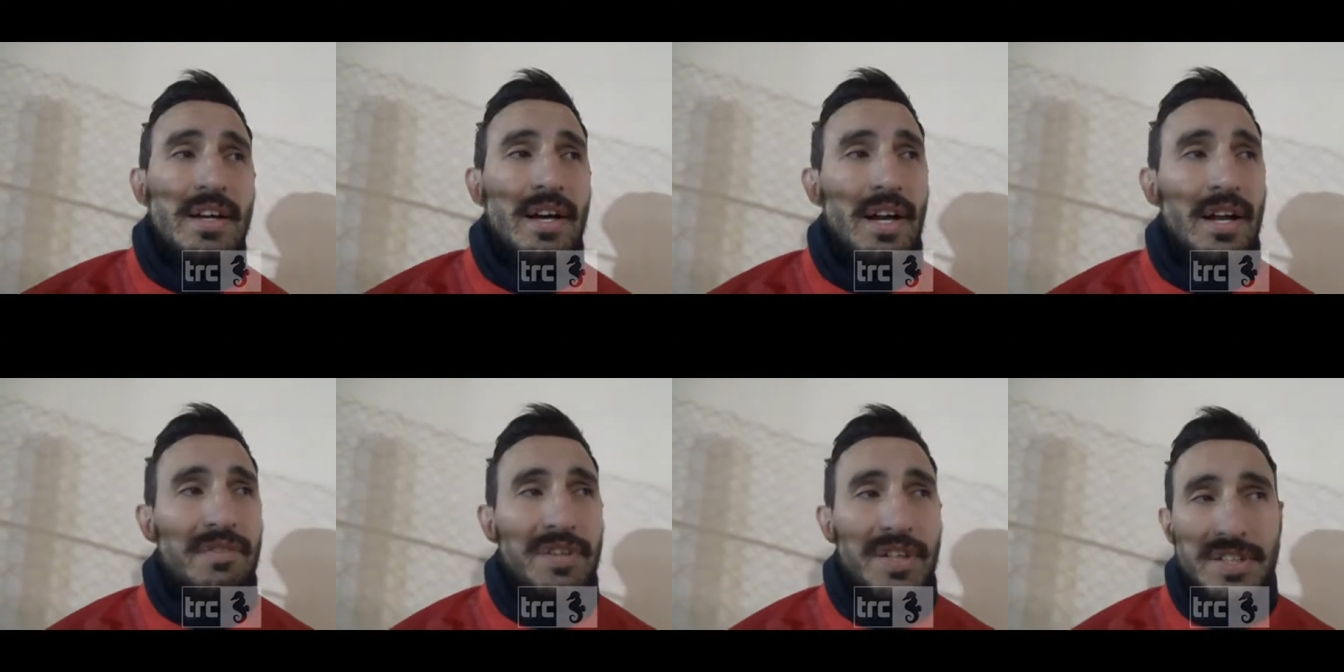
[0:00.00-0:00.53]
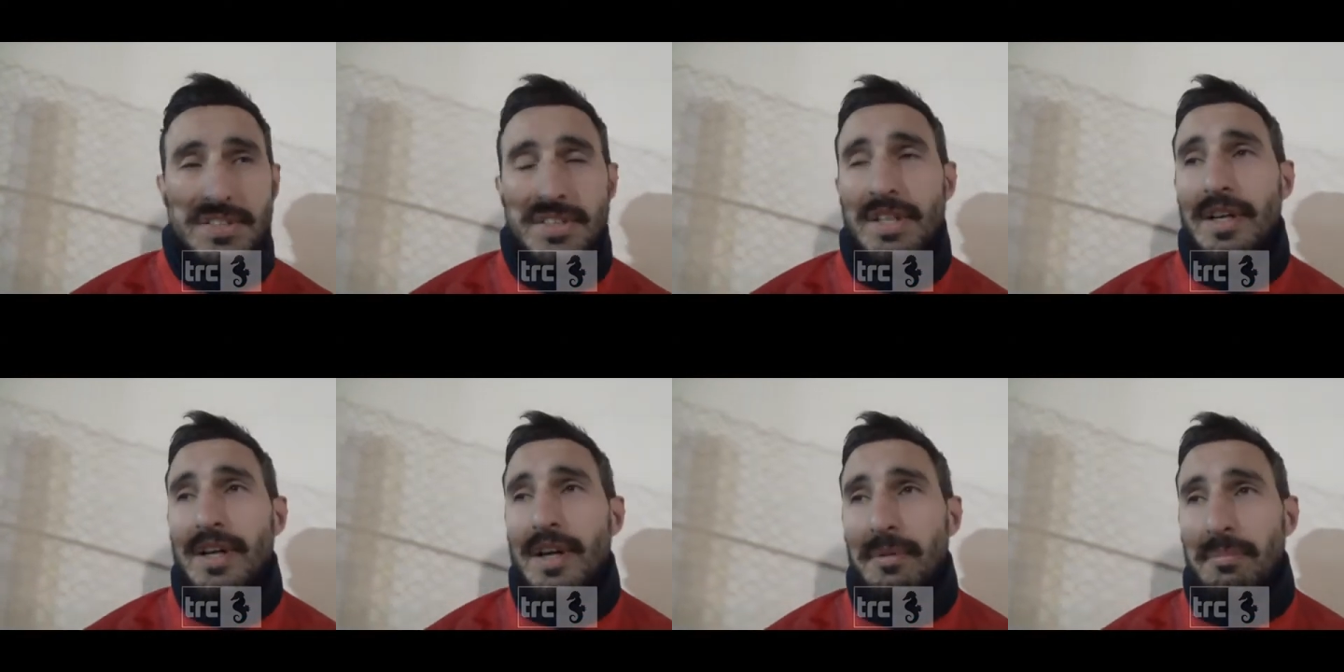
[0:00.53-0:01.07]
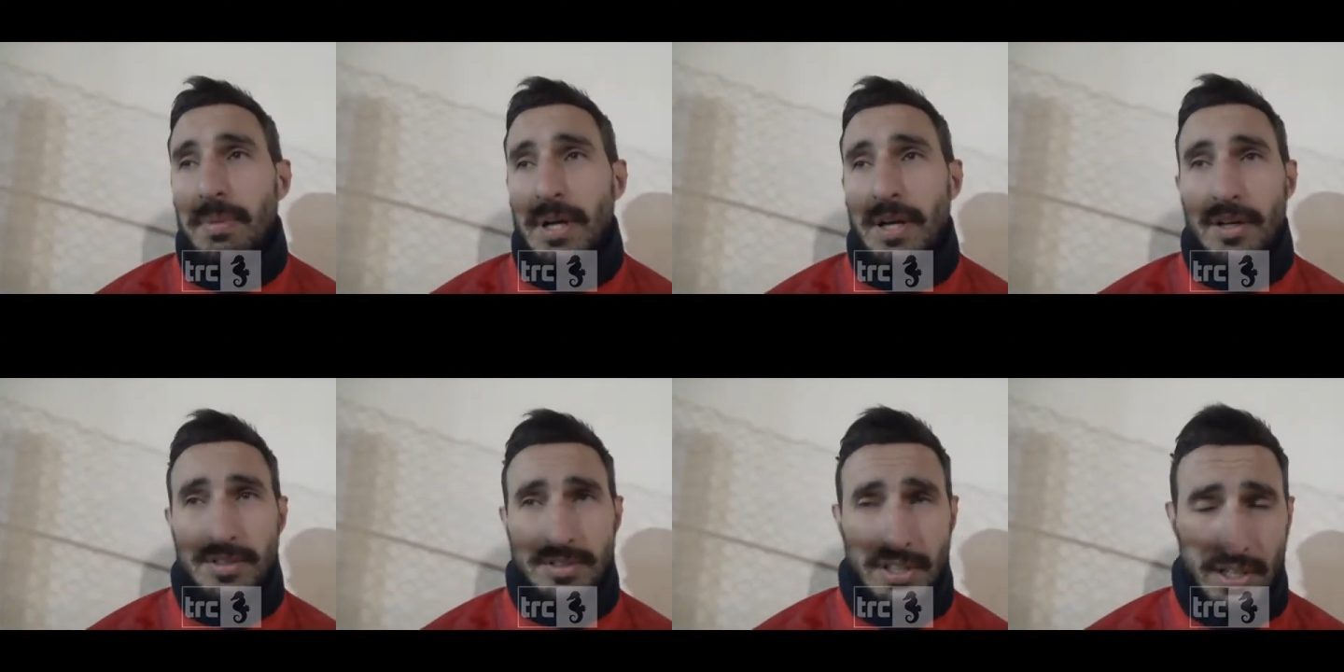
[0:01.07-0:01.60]
Alla fine sì, è una
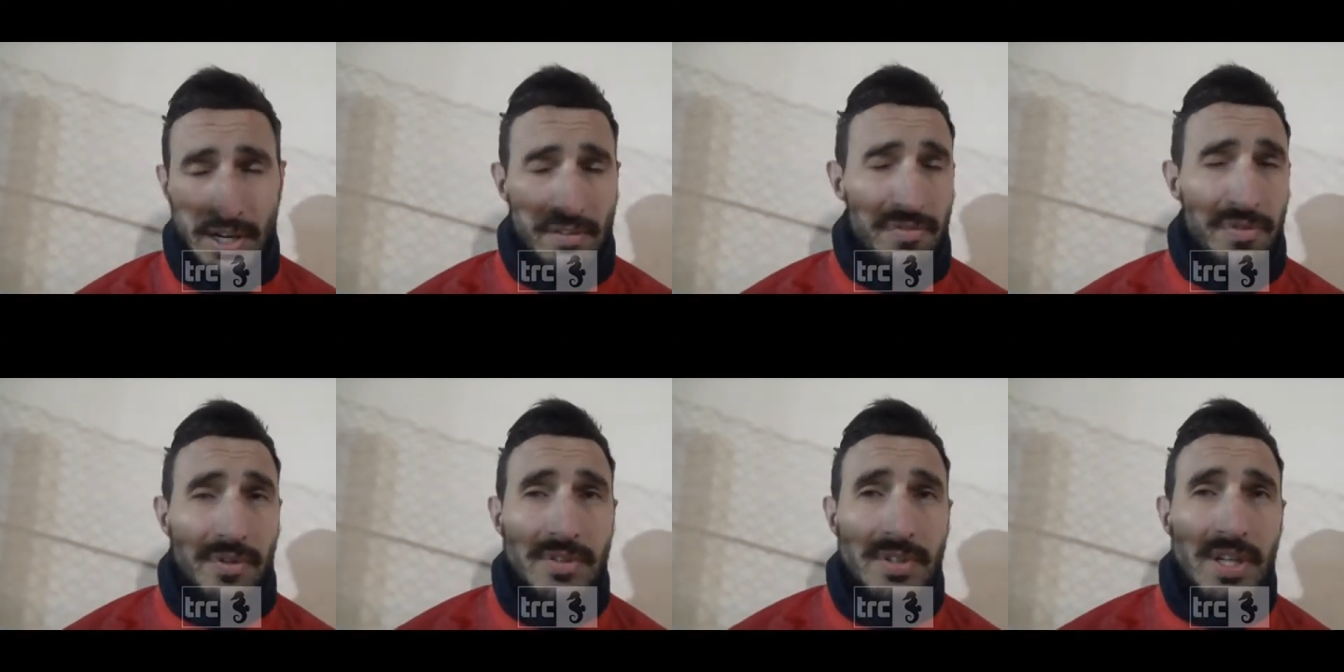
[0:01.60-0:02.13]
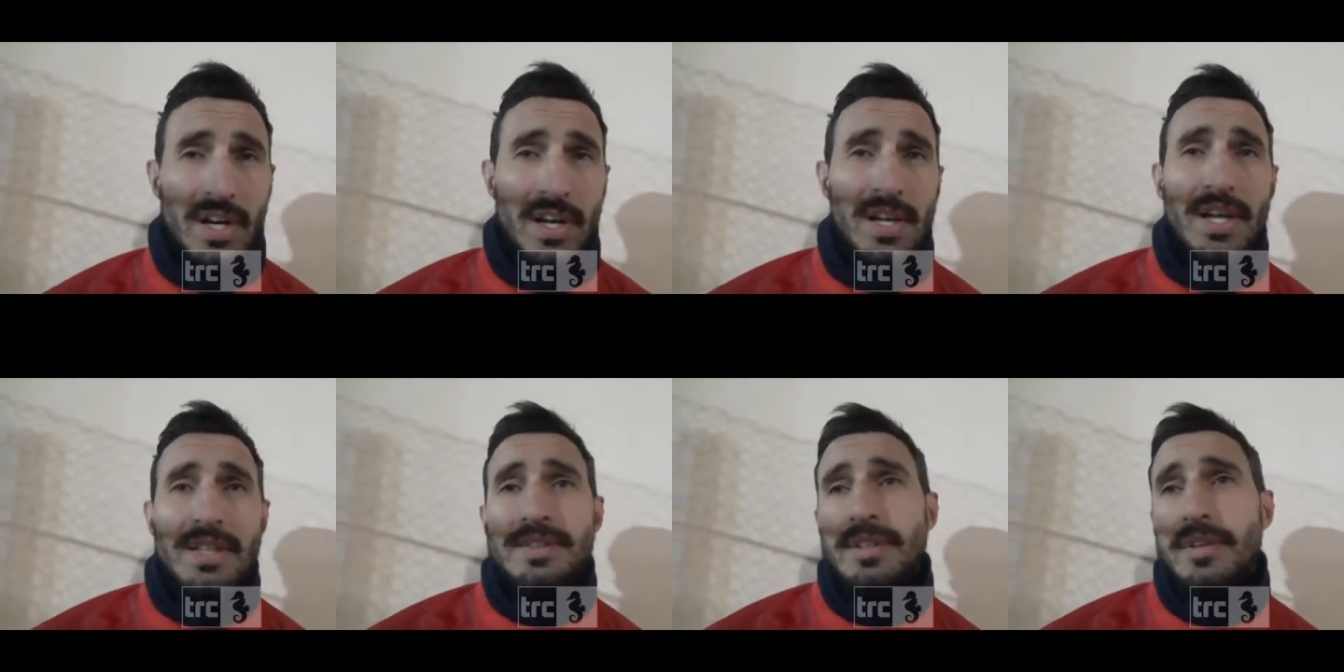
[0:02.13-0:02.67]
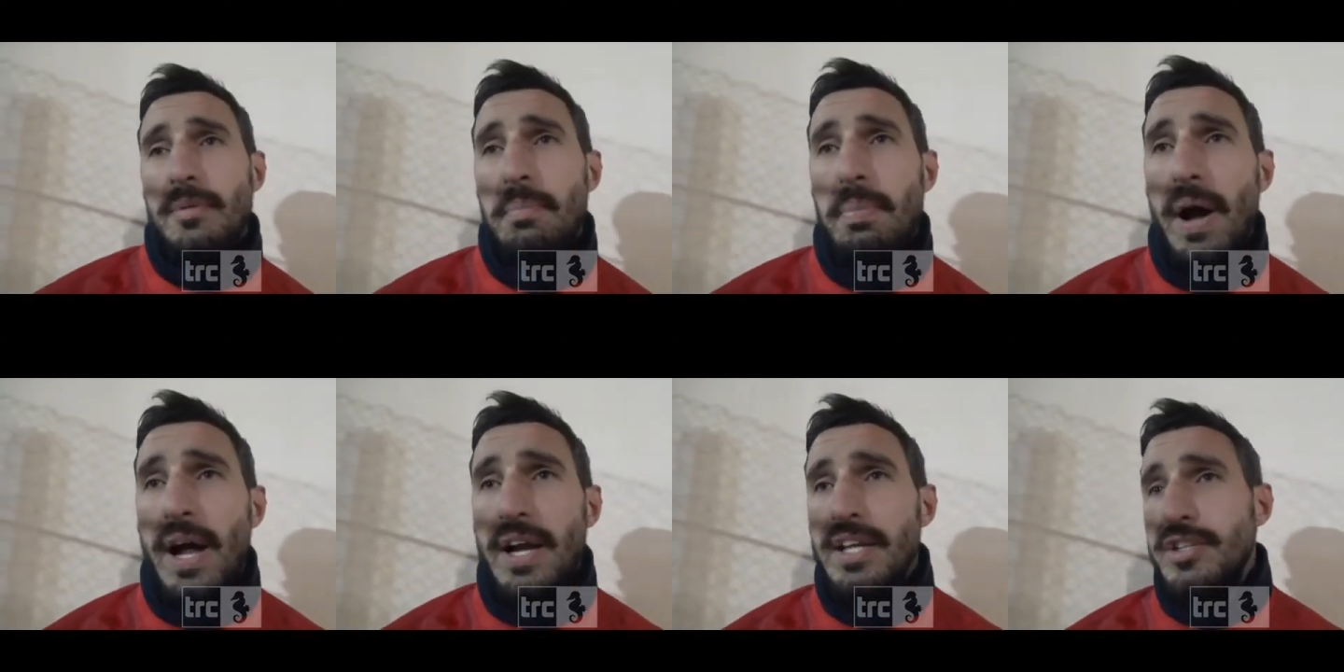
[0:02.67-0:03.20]
bella cosa anche affrontare gli ex
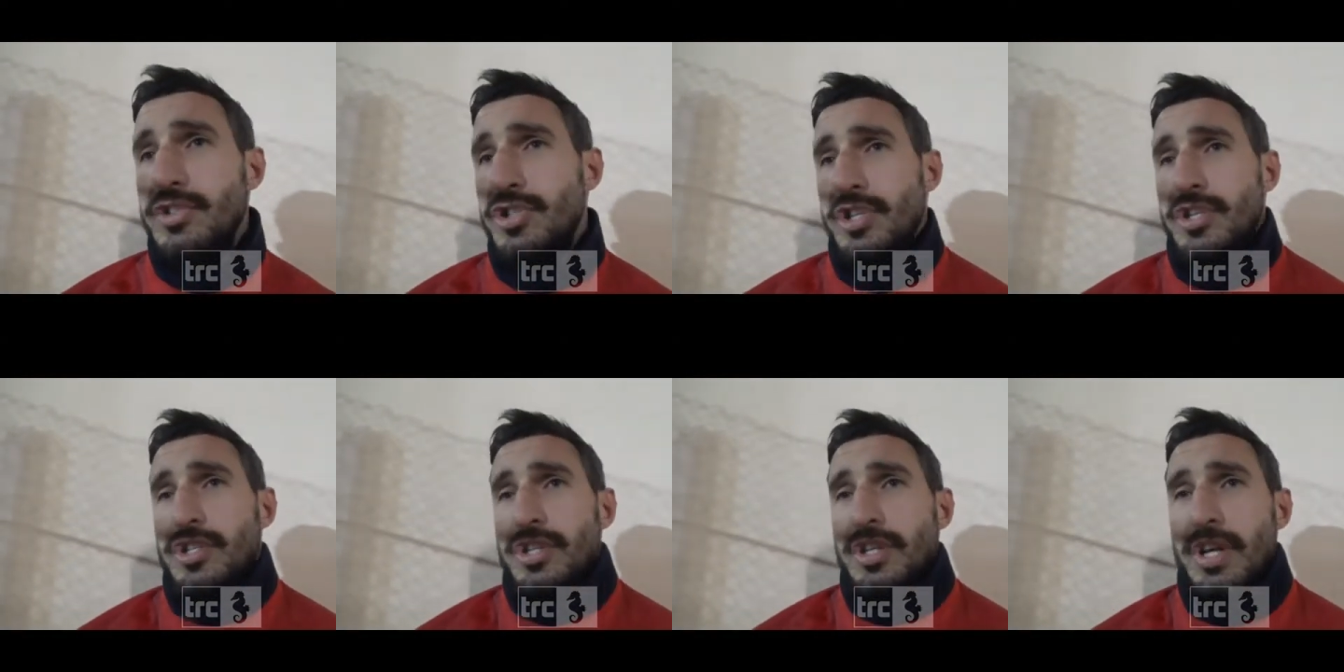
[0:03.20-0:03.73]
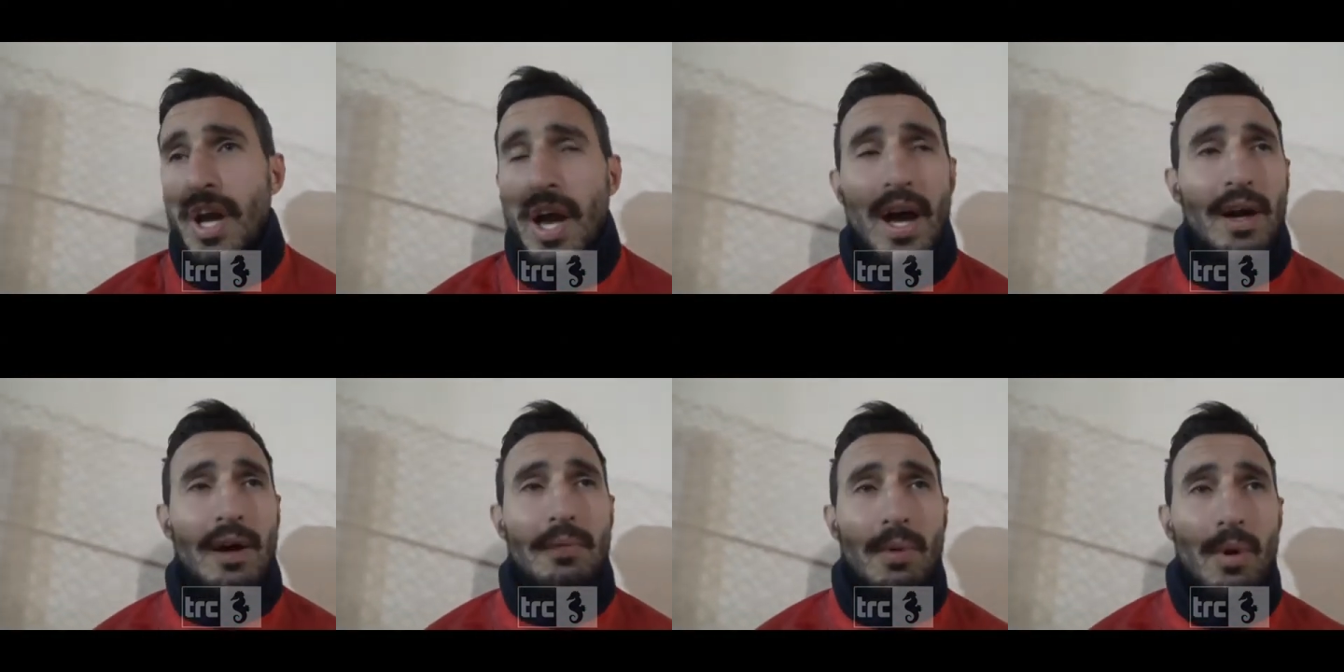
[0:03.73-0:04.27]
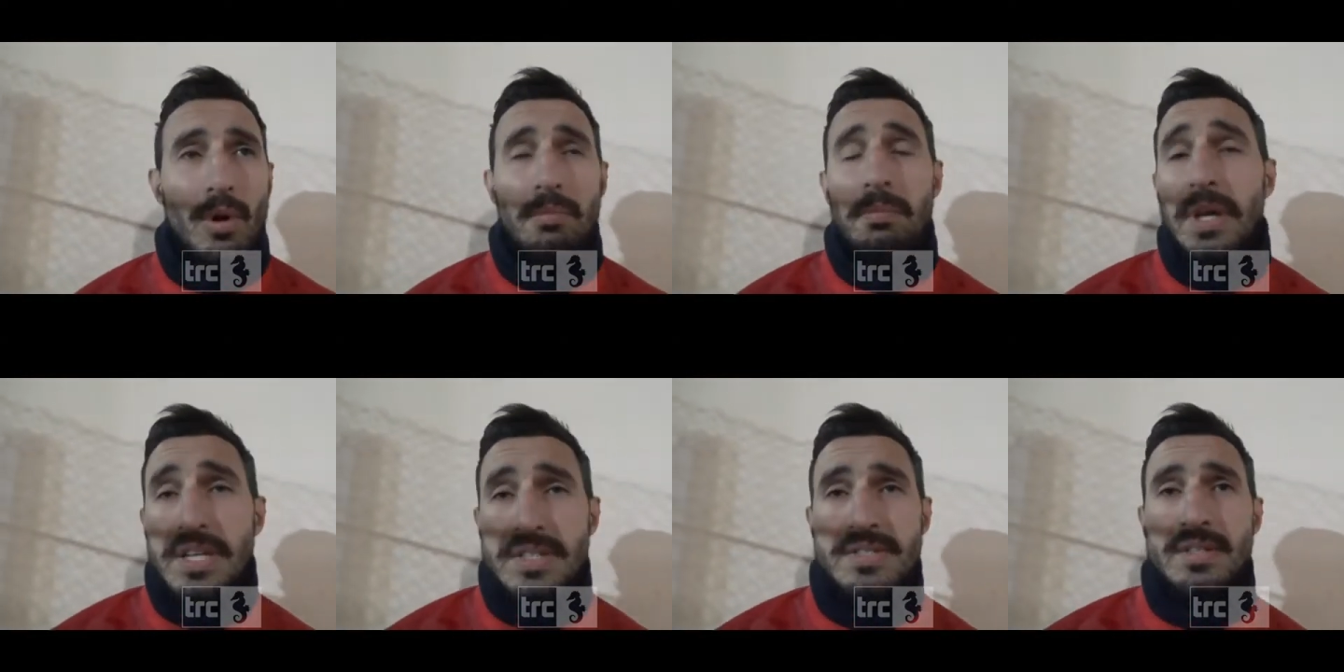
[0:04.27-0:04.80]
compagni, Gigi, Jacopo, il
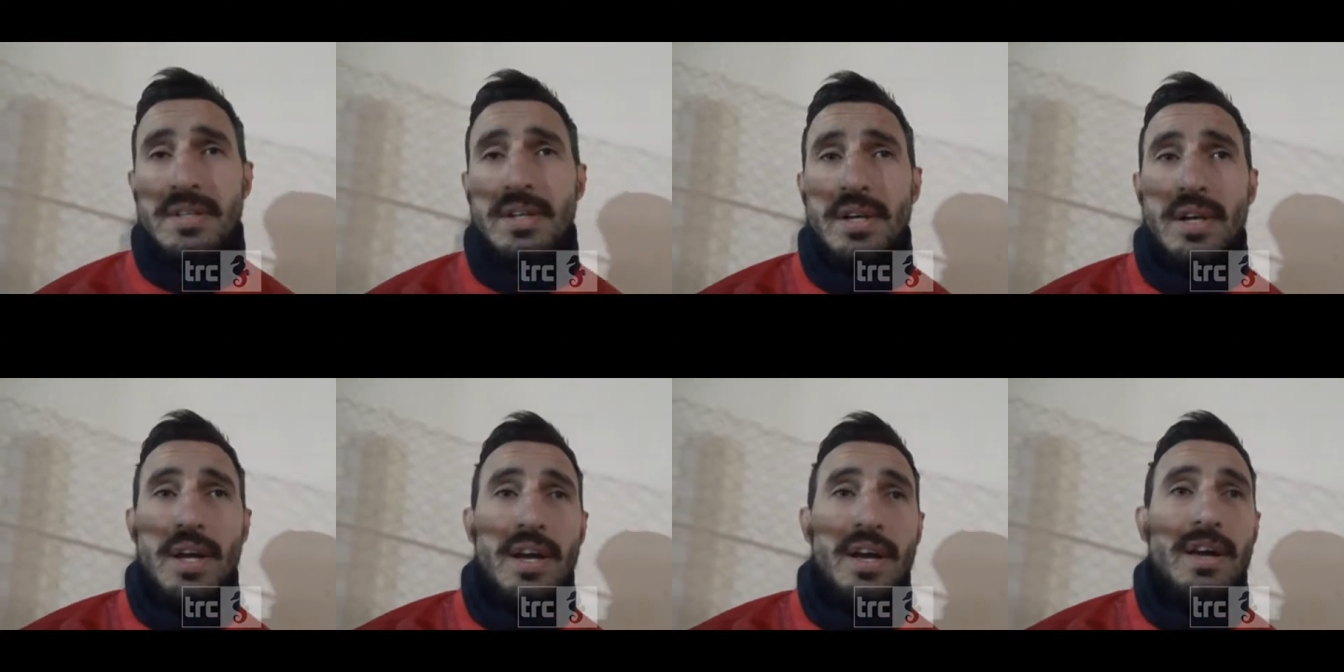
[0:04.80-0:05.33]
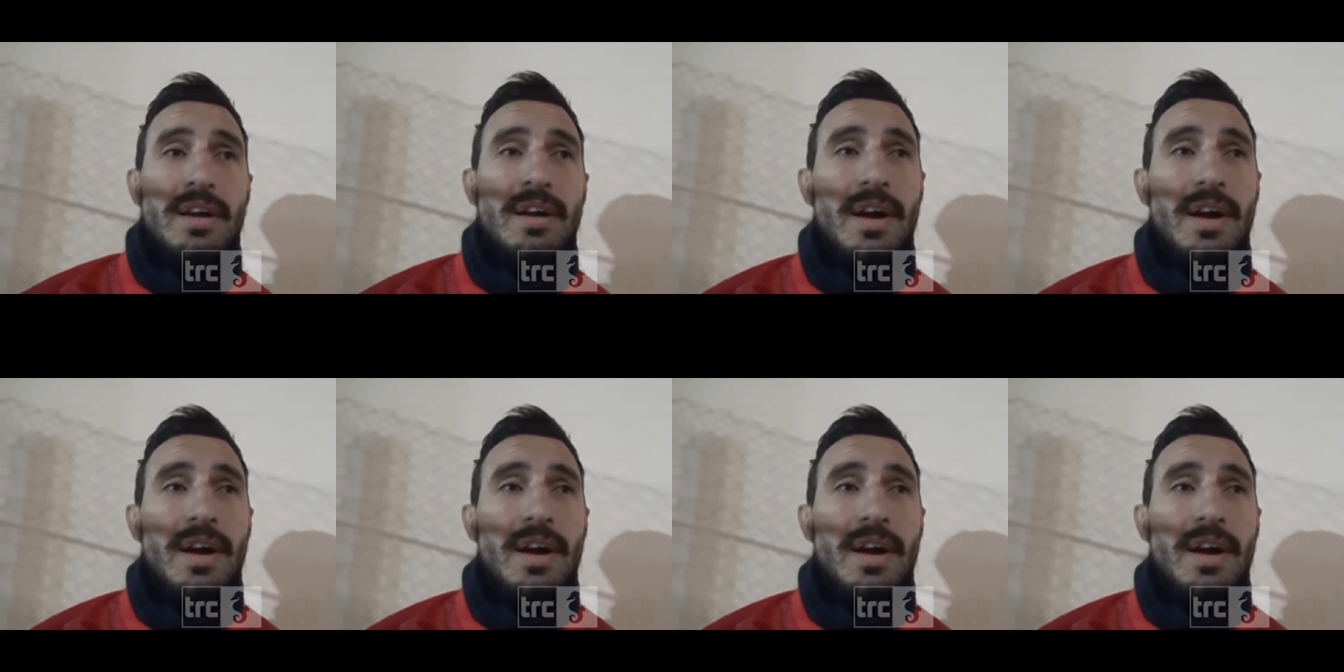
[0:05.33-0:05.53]
mister,